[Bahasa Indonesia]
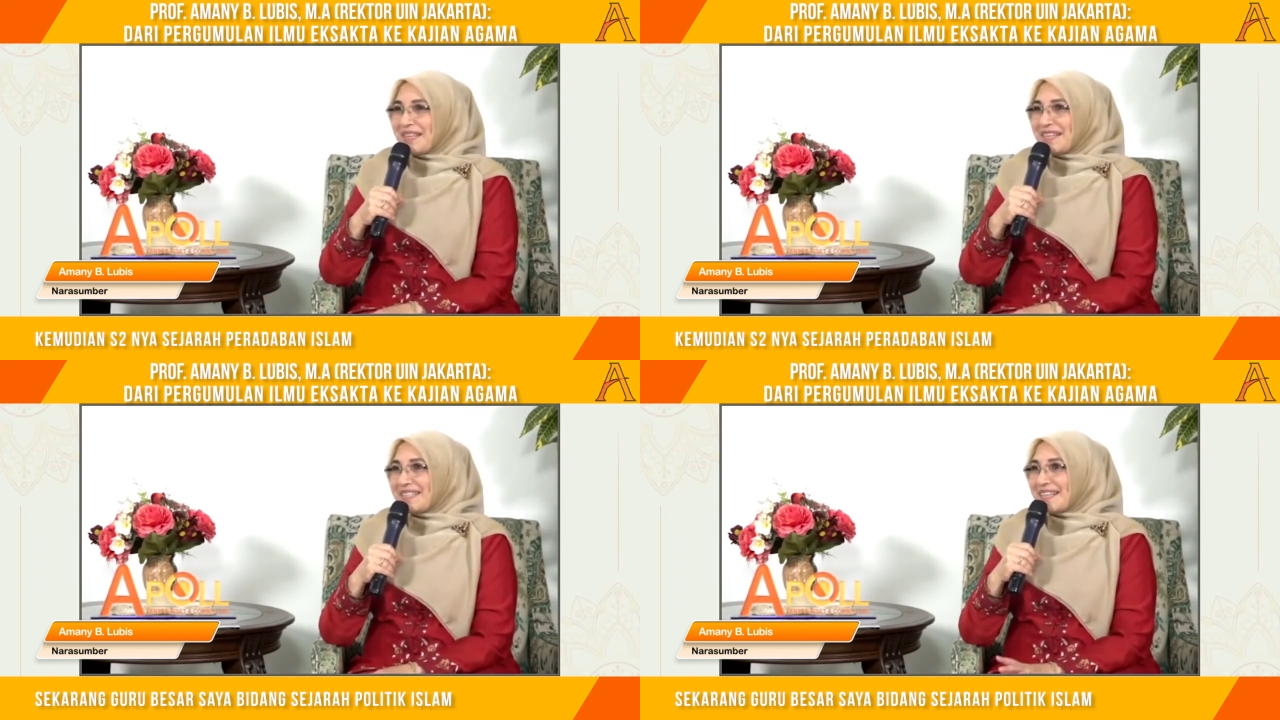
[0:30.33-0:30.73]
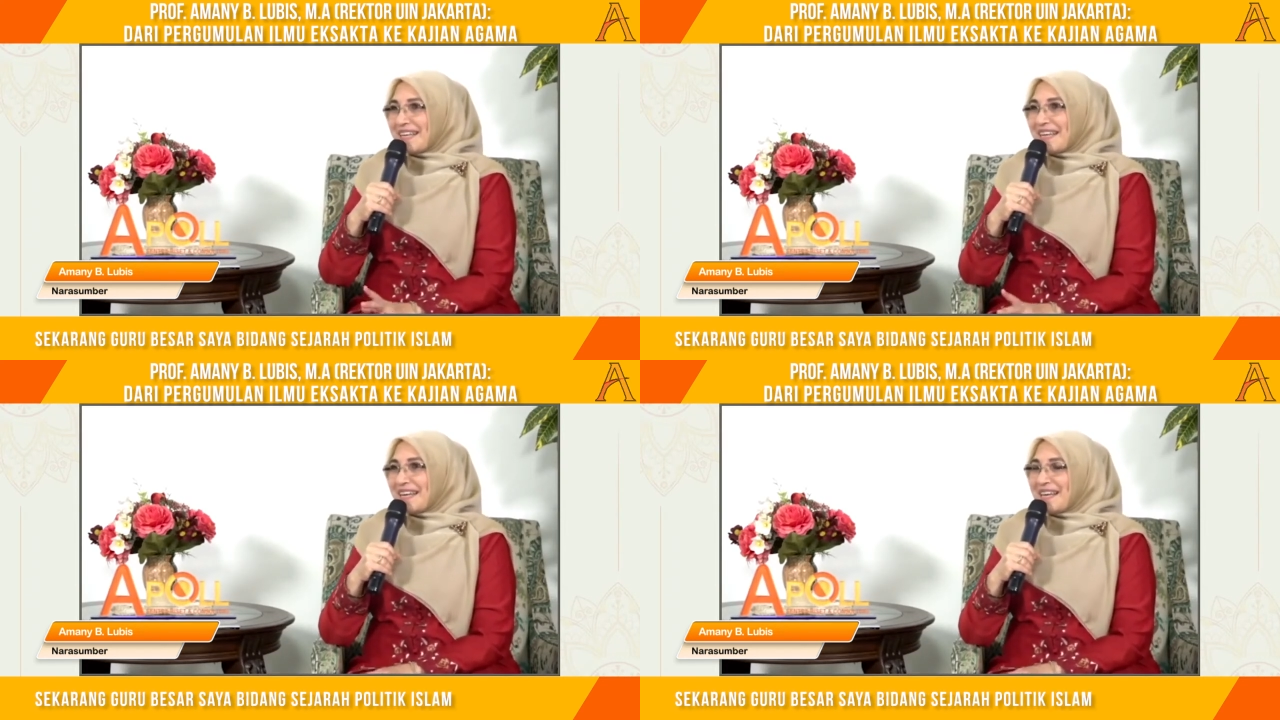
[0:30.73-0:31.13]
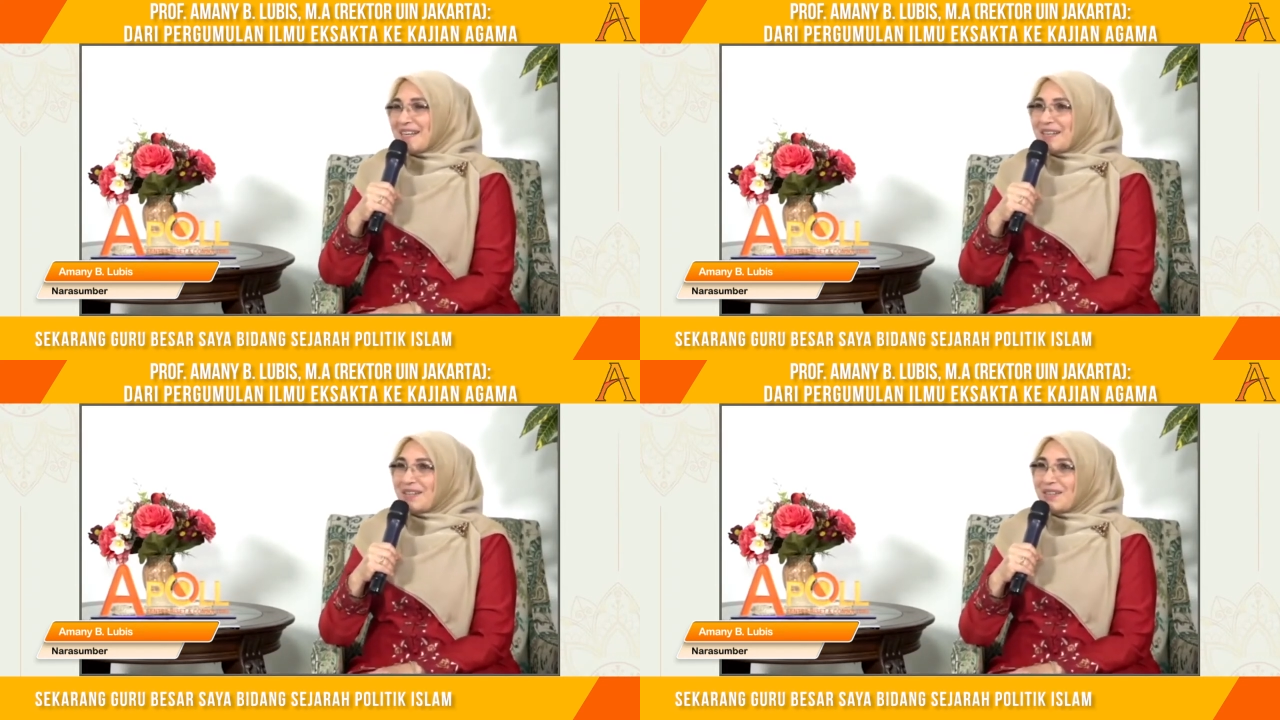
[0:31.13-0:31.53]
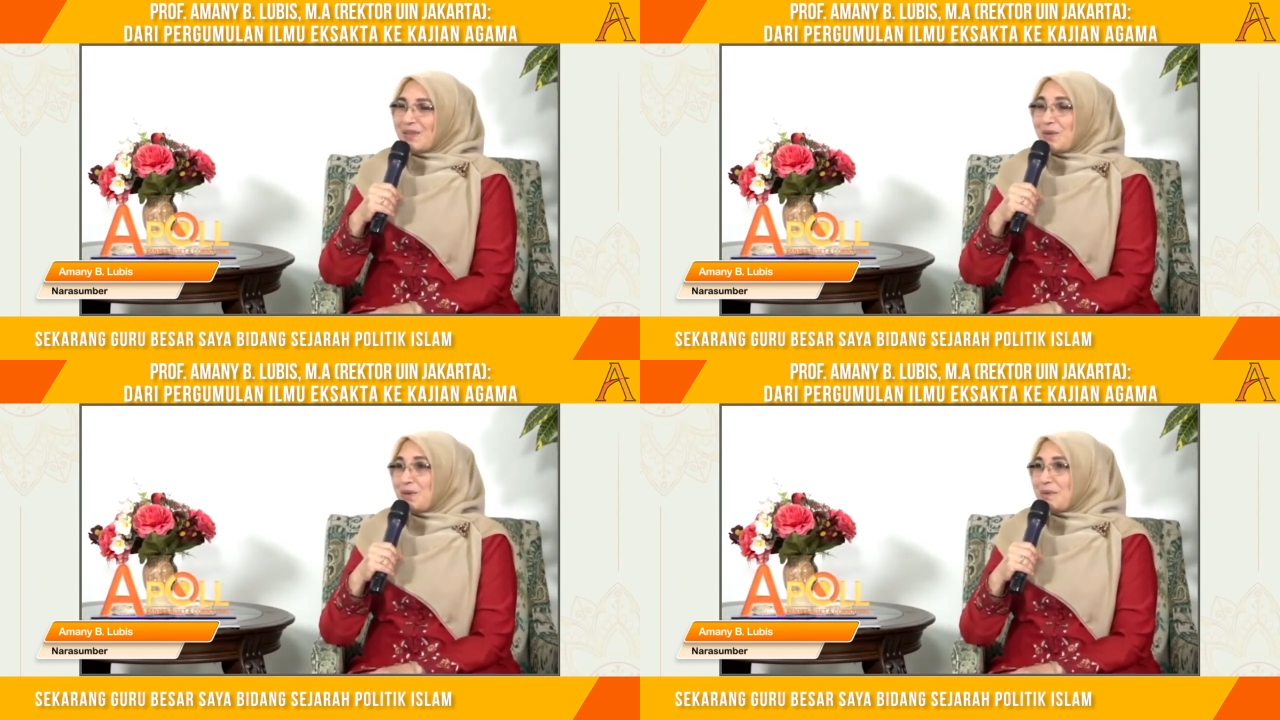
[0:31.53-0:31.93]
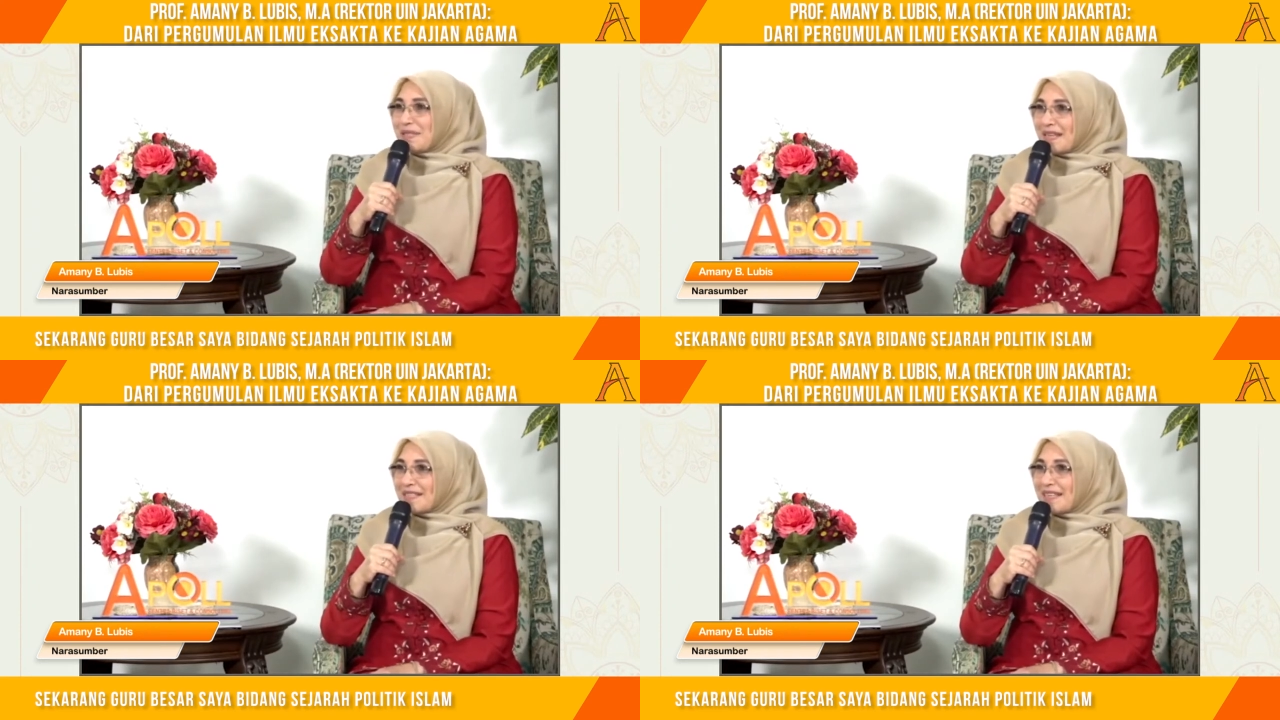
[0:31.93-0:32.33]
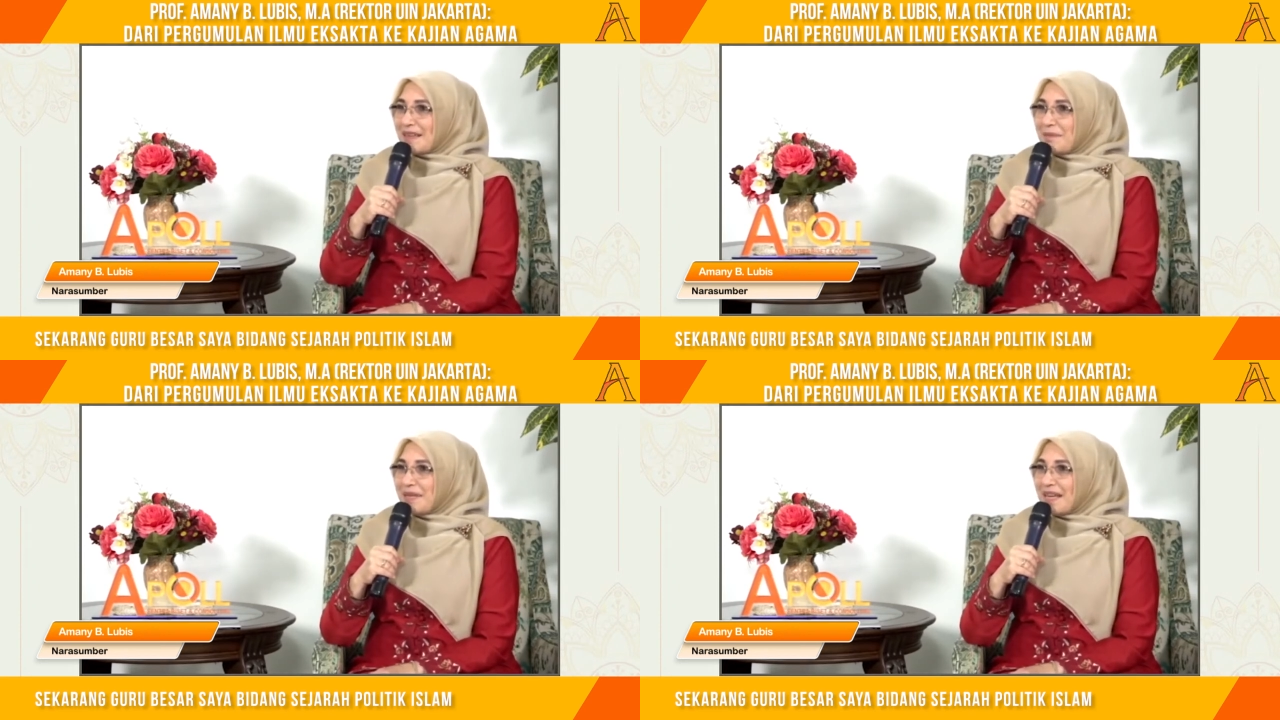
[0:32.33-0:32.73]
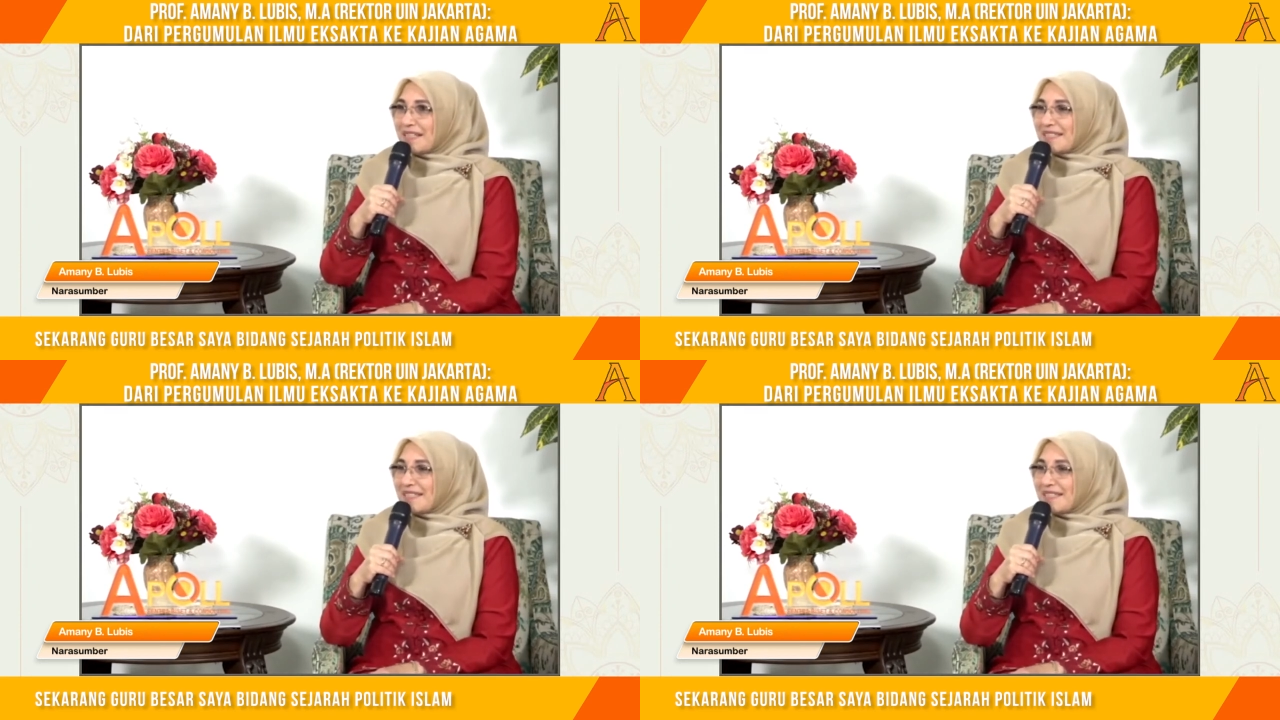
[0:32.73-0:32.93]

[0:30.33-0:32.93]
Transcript: Sekarang guru besar saya bidang